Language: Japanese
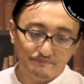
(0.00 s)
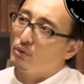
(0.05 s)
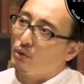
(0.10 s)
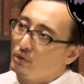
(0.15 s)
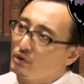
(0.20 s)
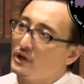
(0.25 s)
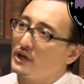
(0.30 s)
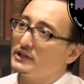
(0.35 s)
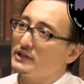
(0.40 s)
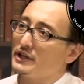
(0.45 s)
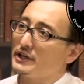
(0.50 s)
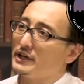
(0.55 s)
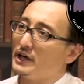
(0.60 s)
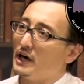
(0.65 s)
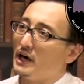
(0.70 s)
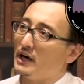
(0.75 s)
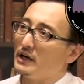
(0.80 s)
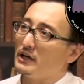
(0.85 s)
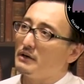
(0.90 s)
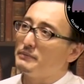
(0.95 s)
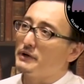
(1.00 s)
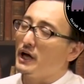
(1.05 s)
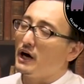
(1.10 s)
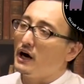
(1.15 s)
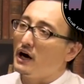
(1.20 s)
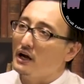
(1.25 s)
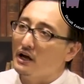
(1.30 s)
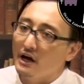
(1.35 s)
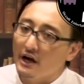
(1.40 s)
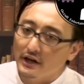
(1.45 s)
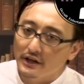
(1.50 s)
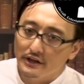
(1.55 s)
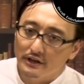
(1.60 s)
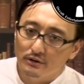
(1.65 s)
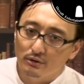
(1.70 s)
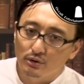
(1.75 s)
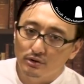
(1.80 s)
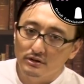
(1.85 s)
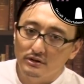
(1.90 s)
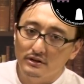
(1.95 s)
この辺りがやっぱり赤
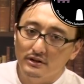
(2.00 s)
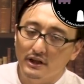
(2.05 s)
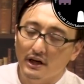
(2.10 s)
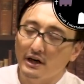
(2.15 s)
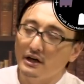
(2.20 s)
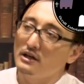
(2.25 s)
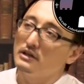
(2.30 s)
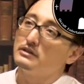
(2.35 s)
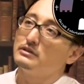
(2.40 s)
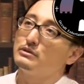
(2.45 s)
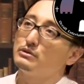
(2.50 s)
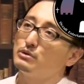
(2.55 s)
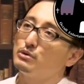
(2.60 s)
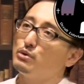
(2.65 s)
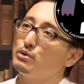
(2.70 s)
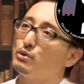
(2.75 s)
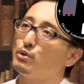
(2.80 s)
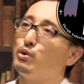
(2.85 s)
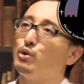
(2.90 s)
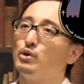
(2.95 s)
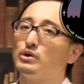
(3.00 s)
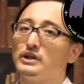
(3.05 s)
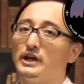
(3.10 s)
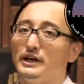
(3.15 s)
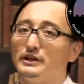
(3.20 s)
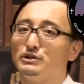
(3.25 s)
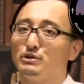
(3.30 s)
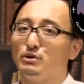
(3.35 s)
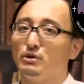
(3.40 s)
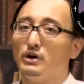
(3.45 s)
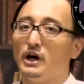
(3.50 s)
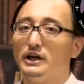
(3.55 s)
い女と皇太子。